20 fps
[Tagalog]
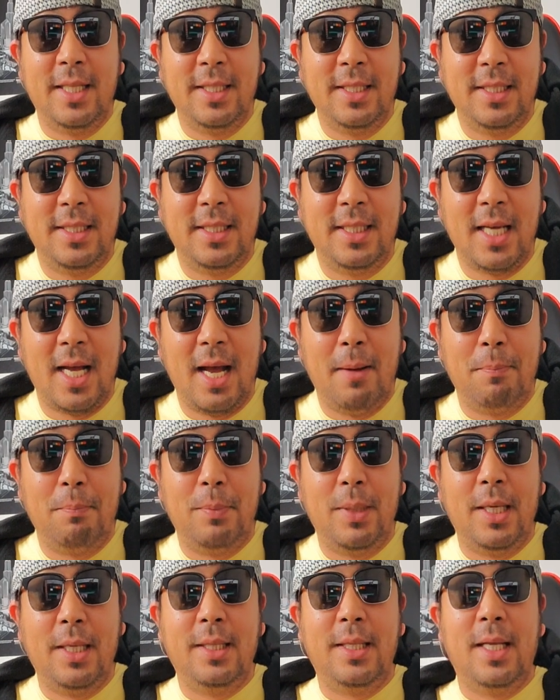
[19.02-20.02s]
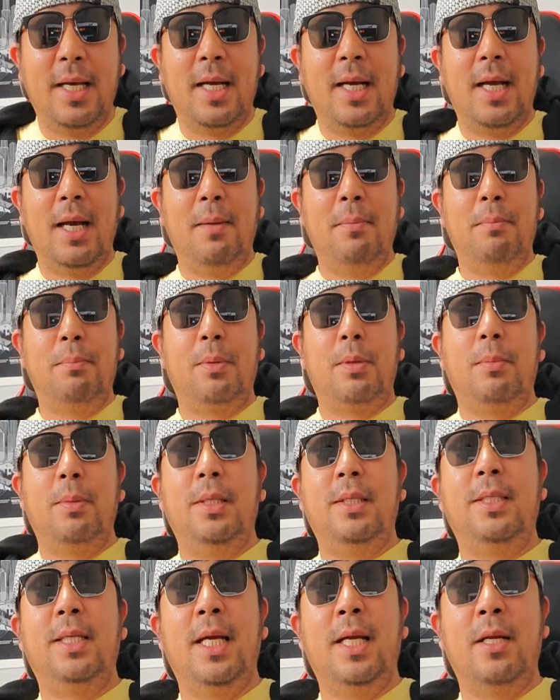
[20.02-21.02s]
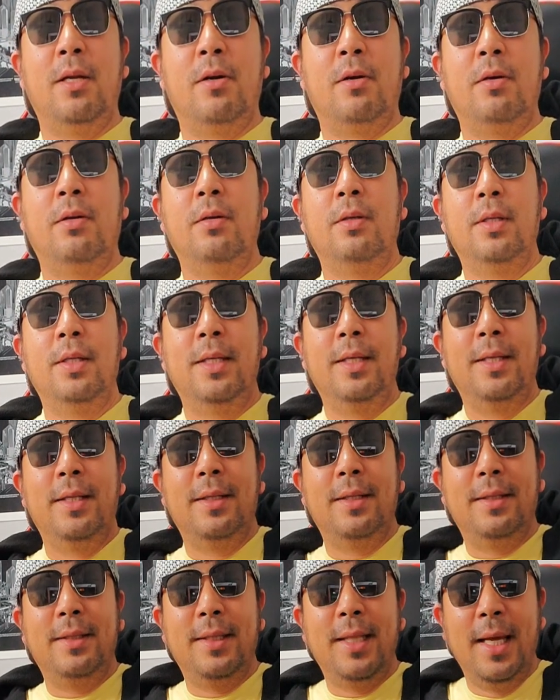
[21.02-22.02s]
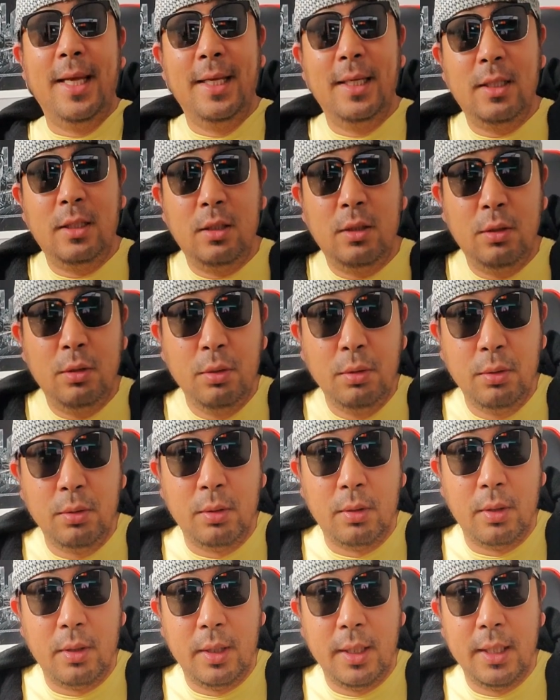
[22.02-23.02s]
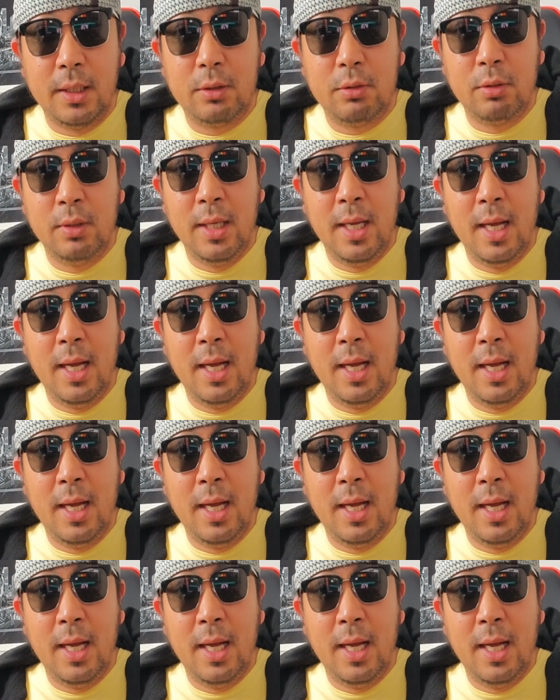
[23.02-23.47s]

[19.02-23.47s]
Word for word: sa update ng Am Provinciano Take 2. Ito na